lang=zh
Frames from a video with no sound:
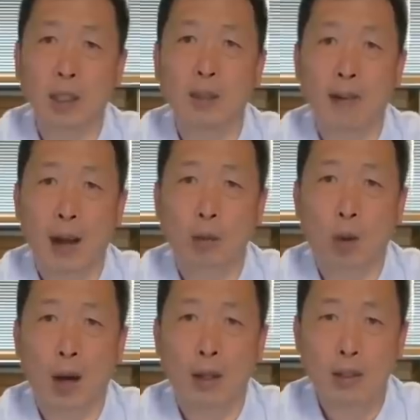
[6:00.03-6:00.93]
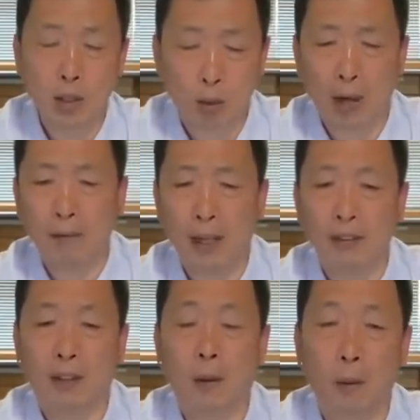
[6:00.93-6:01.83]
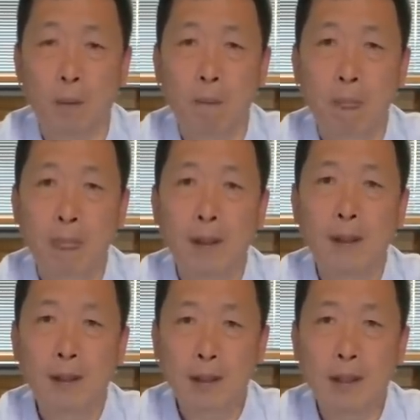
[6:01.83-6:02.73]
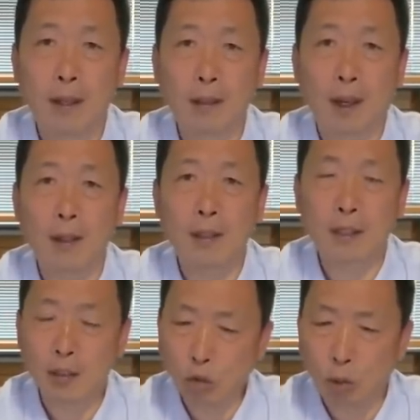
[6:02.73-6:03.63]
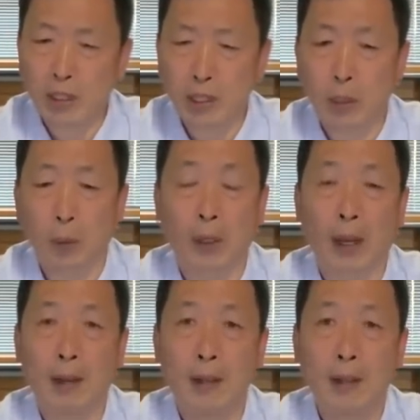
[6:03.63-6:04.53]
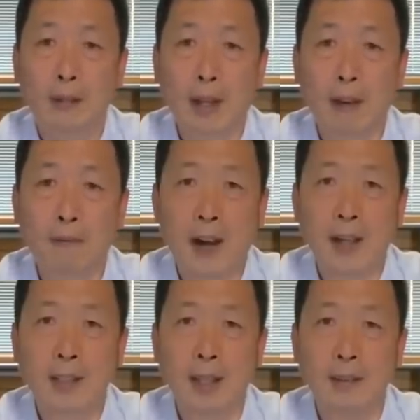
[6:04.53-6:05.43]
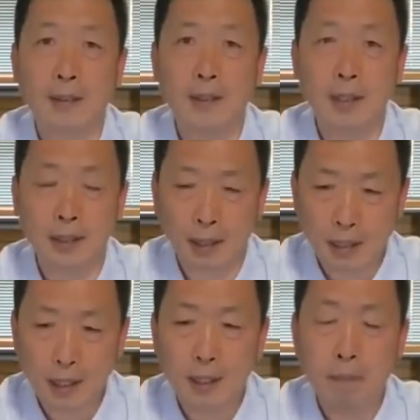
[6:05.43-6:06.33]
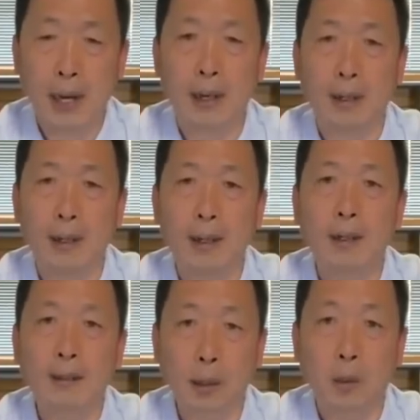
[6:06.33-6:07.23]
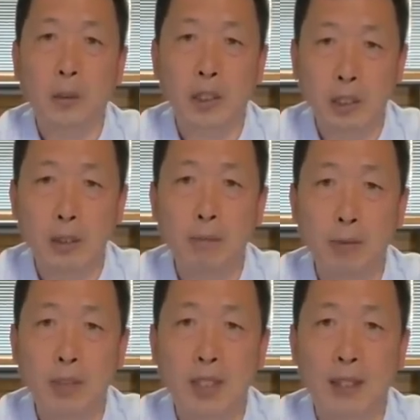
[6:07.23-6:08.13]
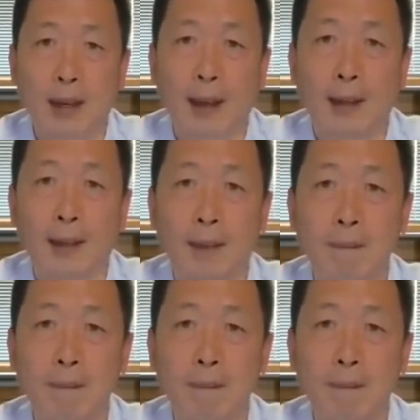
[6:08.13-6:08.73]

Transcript: 个瓦罐就往外走。可能是坐久了，他发现自己的脊背都直不起来了。